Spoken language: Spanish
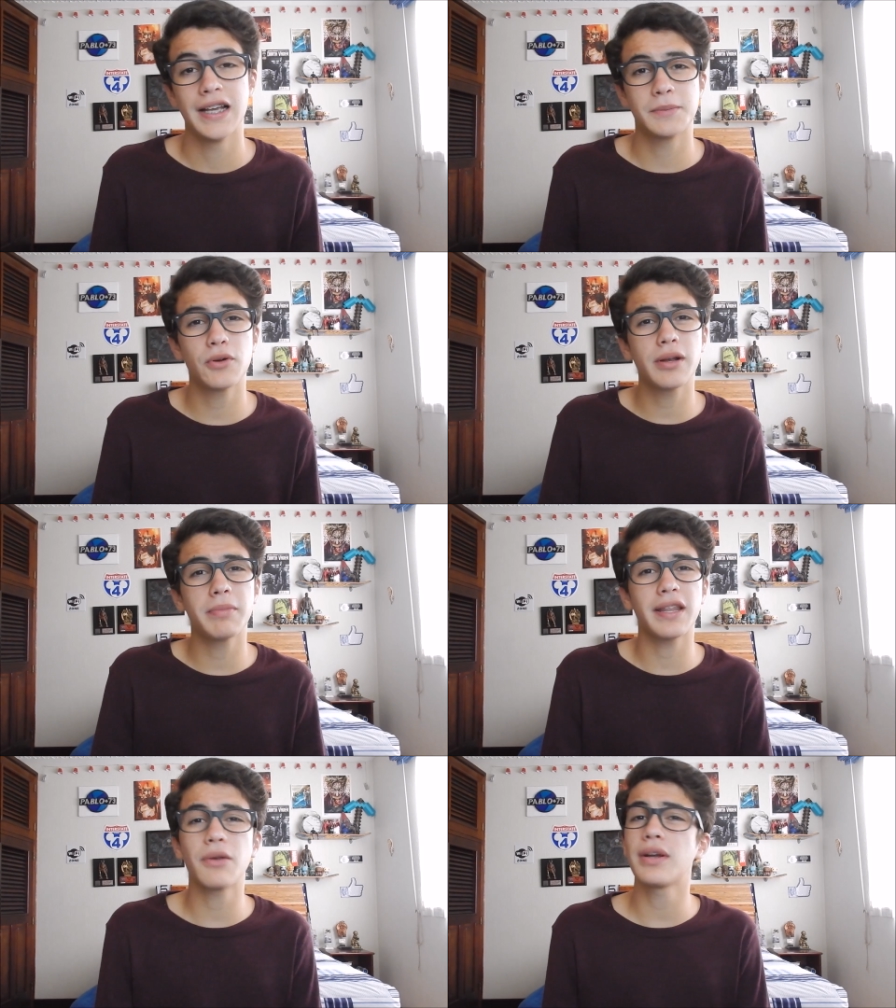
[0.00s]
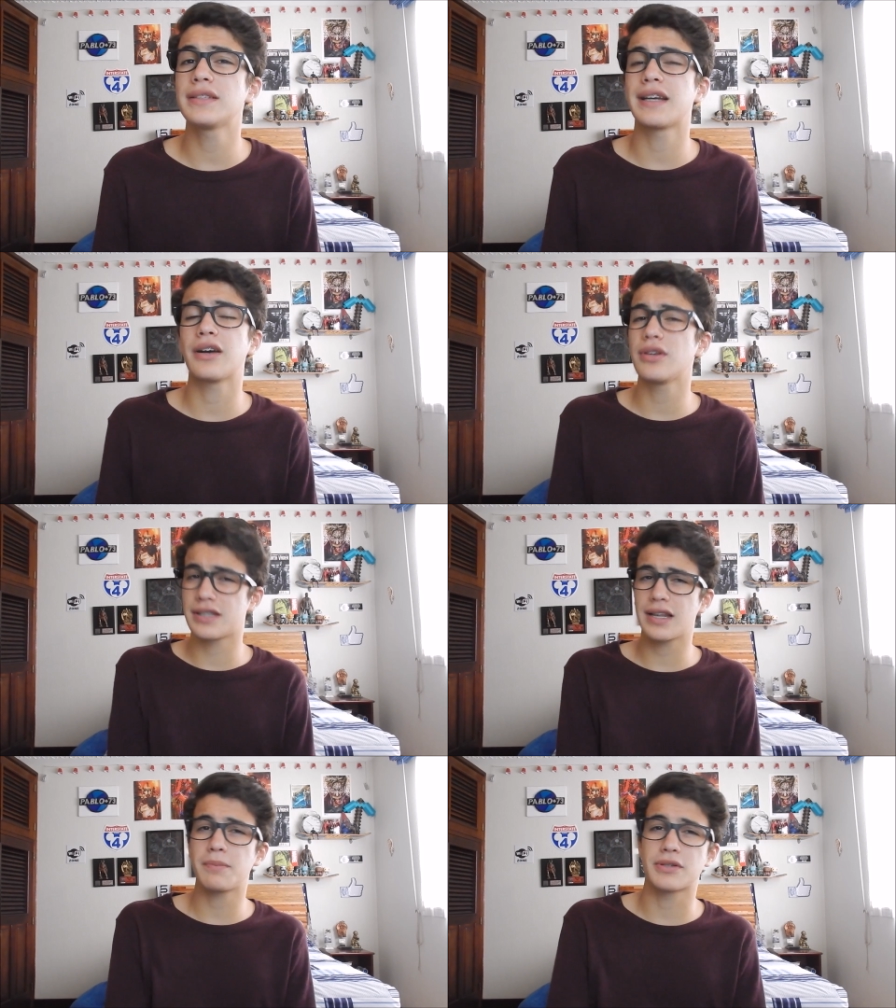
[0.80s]
Espero que en verdad no hayas dejado de
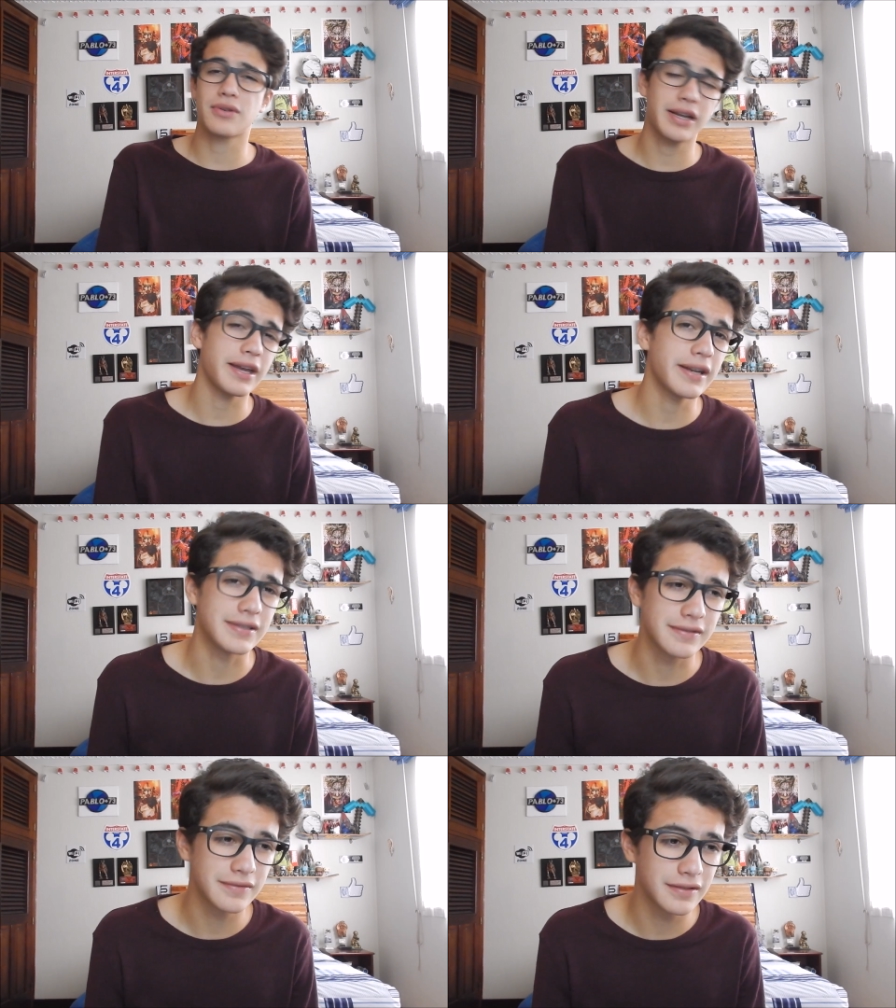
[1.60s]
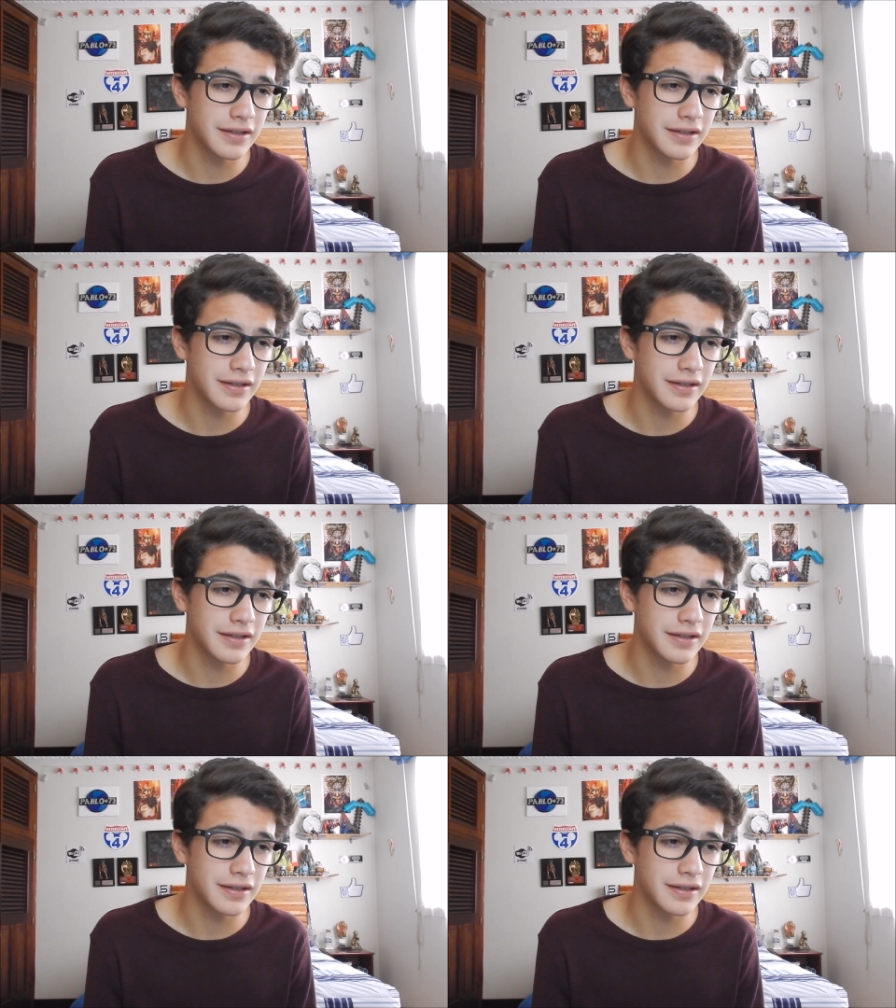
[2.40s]
ser la persona que eres.